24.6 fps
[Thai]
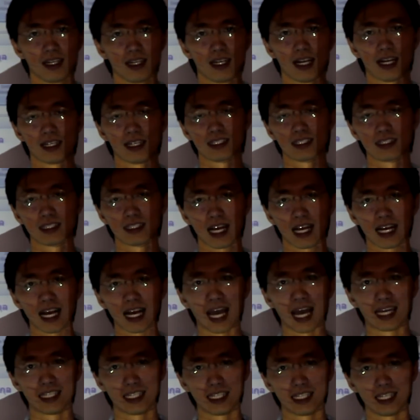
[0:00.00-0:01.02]
นะซึ่งถ้าใค
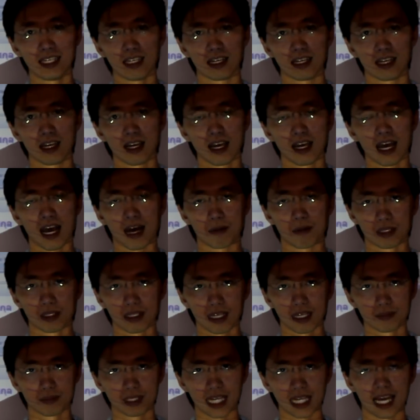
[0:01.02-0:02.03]
รที่เพิ่ง
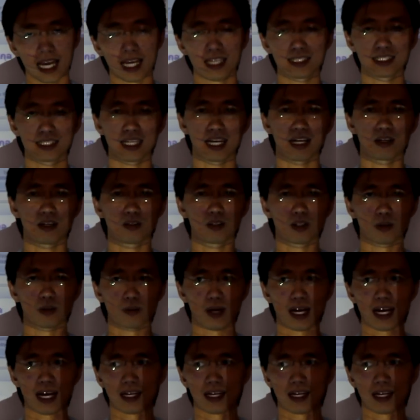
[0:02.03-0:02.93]
เริ่มใช้ Excel หรือว่า